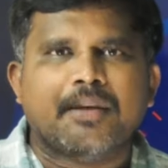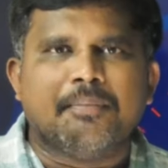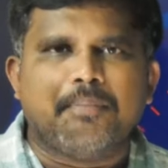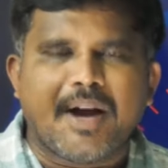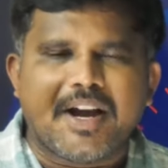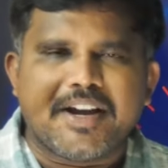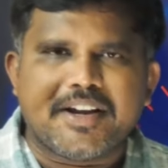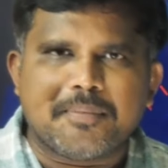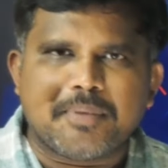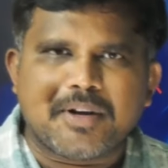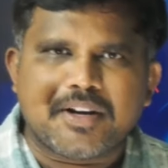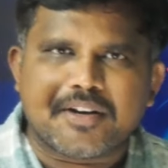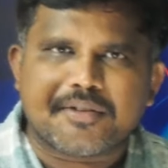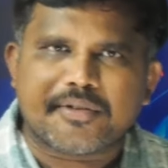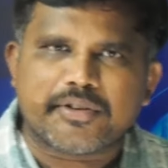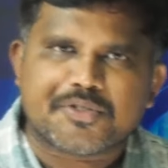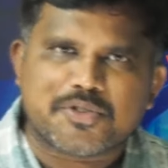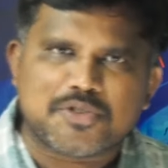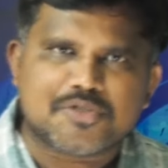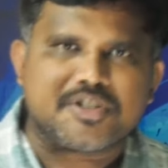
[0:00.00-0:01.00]

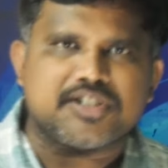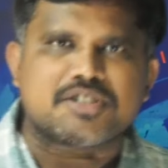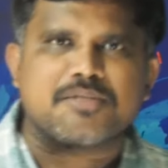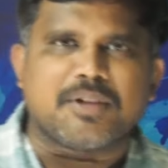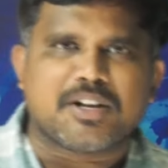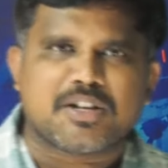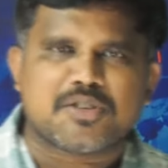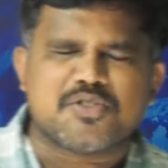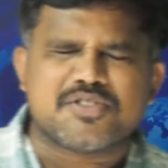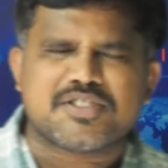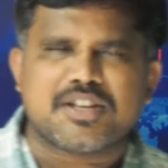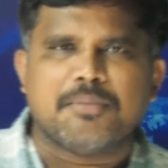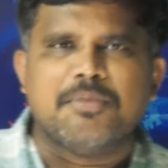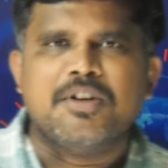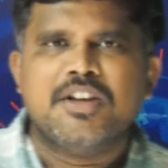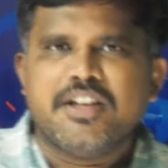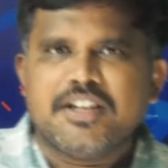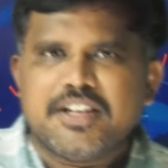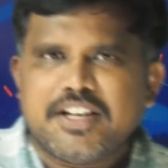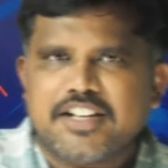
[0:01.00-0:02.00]
బయటపడినటువంటి సిచ్యువేషన్ మనం చూసాం
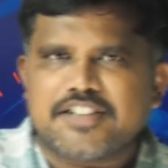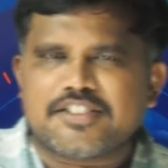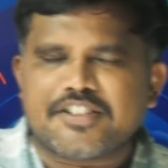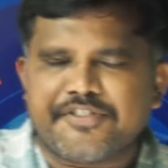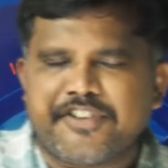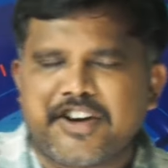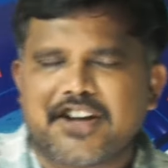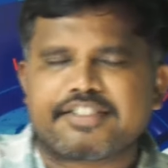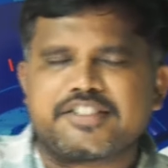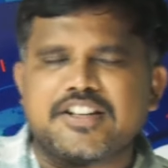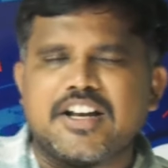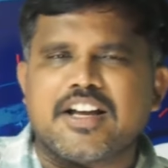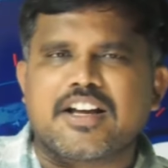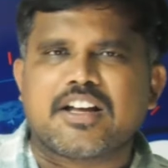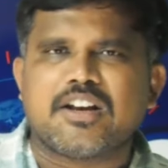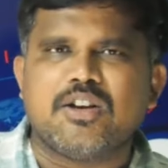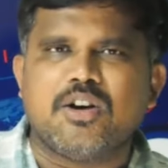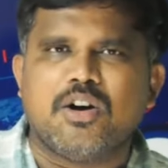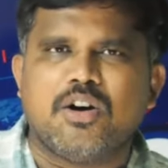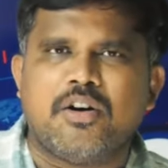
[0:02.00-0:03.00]
ఈ సిఫార్సు
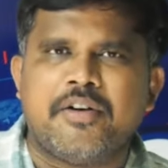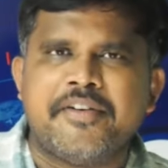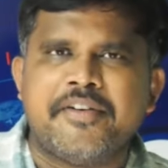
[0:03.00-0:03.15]
లేఖల్లో